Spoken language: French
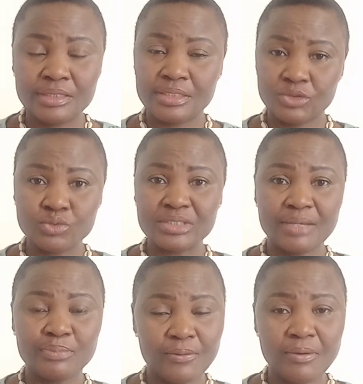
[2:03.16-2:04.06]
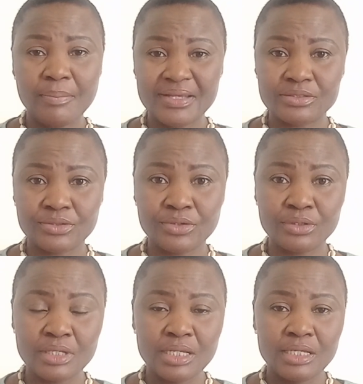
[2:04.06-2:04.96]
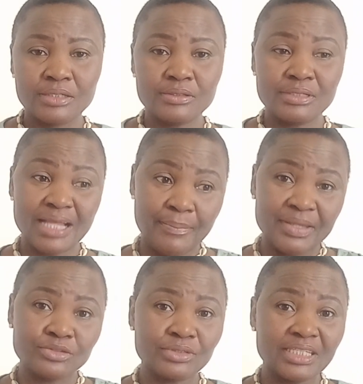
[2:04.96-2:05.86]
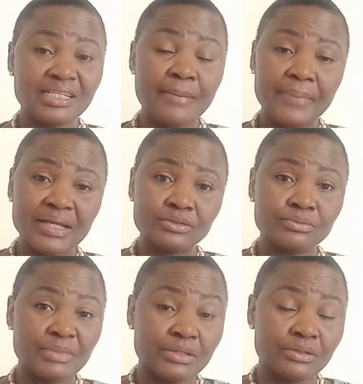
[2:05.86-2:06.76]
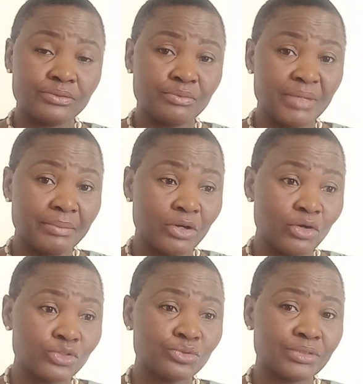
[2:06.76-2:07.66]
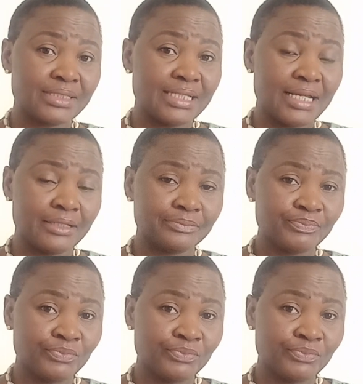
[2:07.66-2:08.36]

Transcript: C'est tout simplement parce que euh, la personne qui n'est pas euh, du, même rang social,